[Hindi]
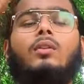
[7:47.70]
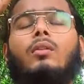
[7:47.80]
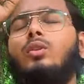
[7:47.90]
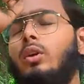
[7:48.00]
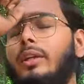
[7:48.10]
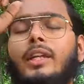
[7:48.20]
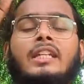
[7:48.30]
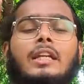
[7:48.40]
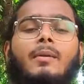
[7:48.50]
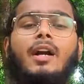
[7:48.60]
वो सॉरी
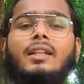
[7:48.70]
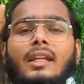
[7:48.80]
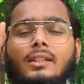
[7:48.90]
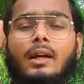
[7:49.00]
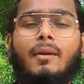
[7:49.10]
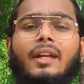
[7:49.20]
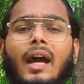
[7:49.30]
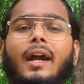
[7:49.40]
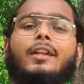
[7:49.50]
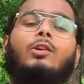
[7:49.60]
ये सब अगर 10 कमेंट
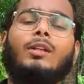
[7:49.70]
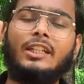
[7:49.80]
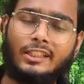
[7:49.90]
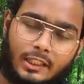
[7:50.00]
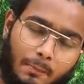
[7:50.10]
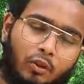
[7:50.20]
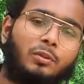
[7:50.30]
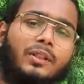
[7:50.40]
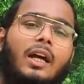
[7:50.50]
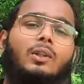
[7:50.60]
आ गए तो मैं ये सब
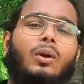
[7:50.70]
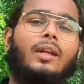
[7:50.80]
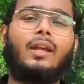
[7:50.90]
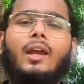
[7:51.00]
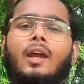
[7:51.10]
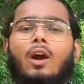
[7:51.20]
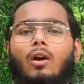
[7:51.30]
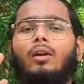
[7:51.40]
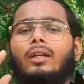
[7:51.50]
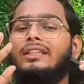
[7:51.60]
कुछ बता दूंगा ठीक है
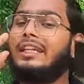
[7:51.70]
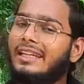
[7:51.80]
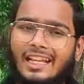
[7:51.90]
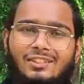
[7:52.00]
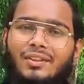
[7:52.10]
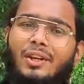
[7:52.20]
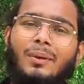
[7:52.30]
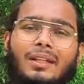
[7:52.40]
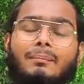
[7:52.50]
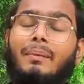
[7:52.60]
और इसकी नेक्स्ट वीडियो
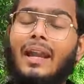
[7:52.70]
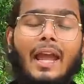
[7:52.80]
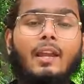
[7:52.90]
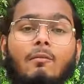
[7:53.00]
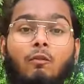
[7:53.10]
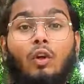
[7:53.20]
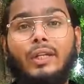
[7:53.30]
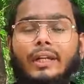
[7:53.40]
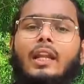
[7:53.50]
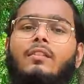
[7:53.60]
बनाएंगे हम फुल
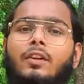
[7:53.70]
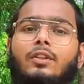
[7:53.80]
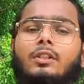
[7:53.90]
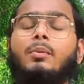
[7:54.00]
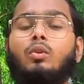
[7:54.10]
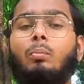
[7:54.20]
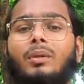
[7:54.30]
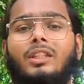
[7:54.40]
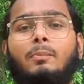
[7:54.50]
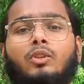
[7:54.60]
डिटेल वीडियो जिसमें तुम
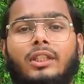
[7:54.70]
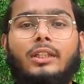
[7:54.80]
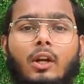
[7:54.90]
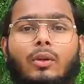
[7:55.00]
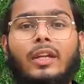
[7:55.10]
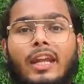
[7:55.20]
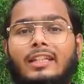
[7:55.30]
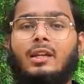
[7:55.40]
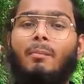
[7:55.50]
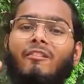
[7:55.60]
भी सब कुछ सीख जाओगे कि
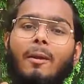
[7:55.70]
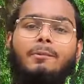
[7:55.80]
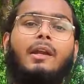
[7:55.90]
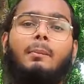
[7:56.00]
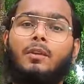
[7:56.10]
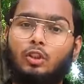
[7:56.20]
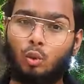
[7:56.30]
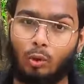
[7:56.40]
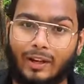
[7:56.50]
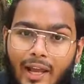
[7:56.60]
कैसे अपनी वेबसाइट अपना
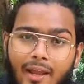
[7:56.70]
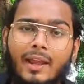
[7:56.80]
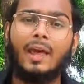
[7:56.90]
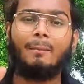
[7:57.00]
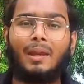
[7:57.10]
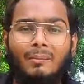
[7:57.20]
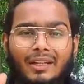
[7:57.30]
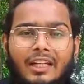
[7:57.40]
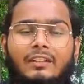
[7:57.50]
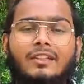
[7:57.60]
स्टोर बनाएं
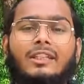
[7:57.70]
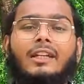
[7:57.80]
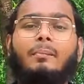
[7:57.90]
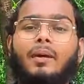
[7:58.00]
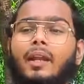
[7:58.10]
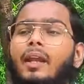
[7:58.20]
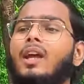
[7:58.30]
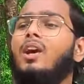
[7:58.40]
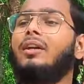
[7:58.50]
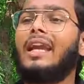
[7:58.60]
पेमेंट गेटवे सेटअप
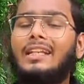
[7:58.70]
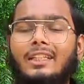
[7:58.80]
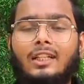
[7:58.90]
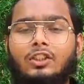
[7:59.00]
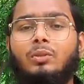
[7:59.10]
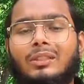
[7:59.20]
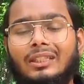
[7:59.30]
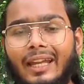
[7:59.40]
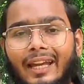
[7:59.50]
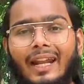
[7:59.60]
करें कैसे
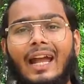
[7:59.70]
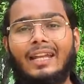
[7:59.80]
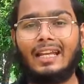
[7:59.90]
कस्टमर्स लेकर आएँ